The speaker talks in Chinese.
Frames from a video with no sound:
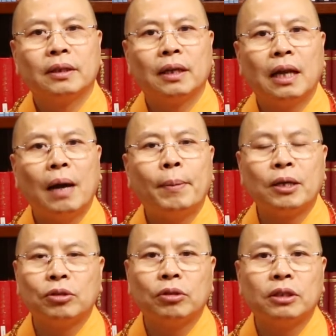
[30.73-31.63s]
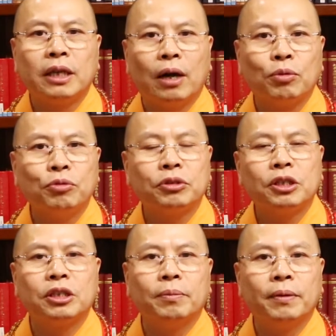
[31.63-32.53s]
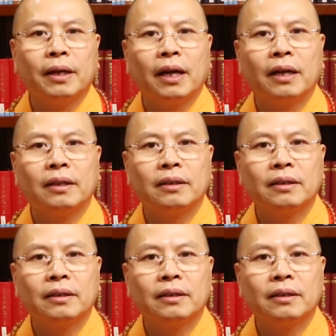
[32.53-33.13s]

腊八粥的典故是什么呢？